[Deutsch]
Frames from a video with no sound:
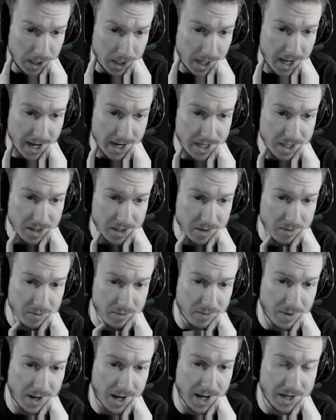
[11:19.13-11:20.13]

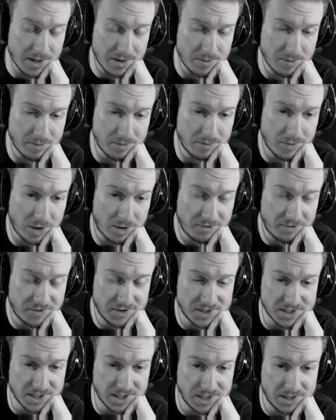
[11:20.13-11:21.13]
einem, einem
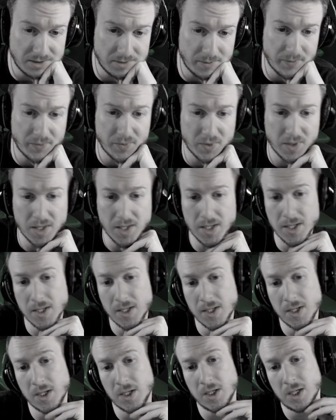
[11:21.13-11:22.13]
Officer
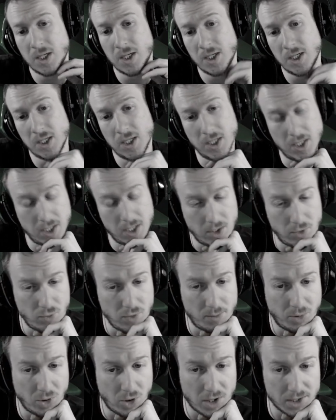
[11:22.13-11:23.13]
äh,
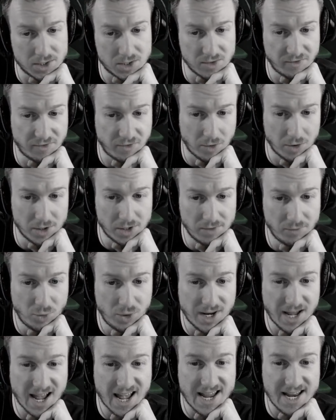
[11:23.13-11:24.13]
Report zufolge
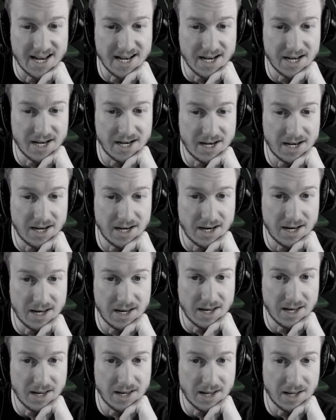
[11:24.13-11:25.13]
wurde ein,
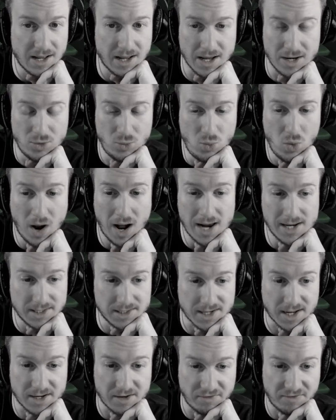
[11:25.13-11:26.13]
ein
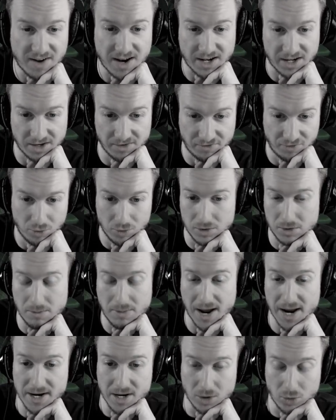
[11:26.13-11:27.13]
uraltes Artefakt gefunden
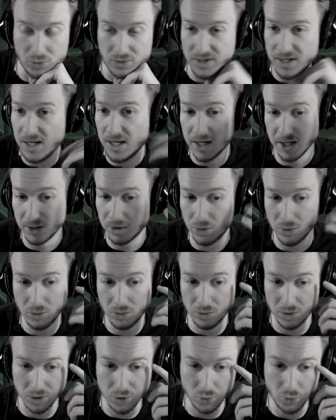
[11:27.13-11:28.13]
bei einer
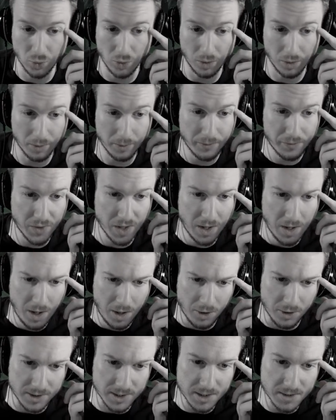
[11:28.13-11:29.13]
Routineuntersuchung.
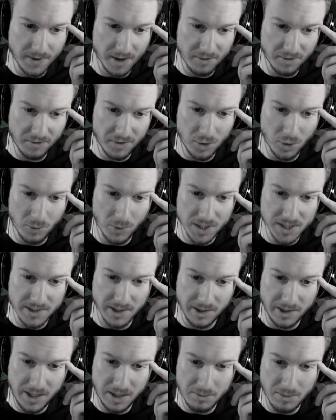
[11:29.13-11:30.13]
1952
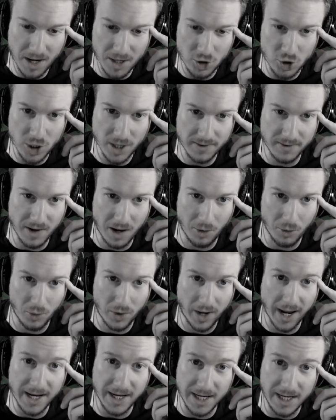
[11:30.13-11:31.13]
Northwestern Lead Mine Shutdown.
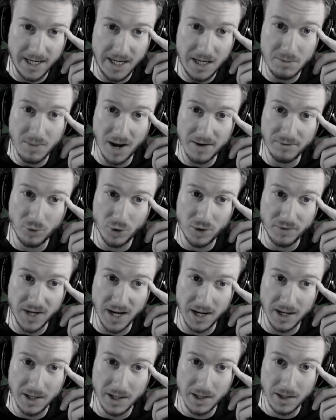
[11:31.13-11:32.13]
Okay, die Lead Mine wurde
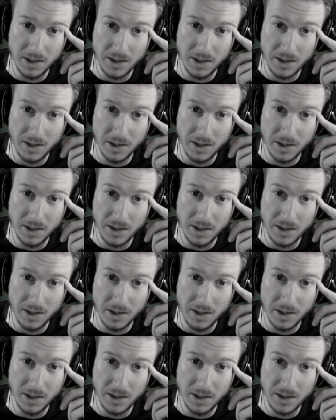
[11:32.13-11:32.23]
wieder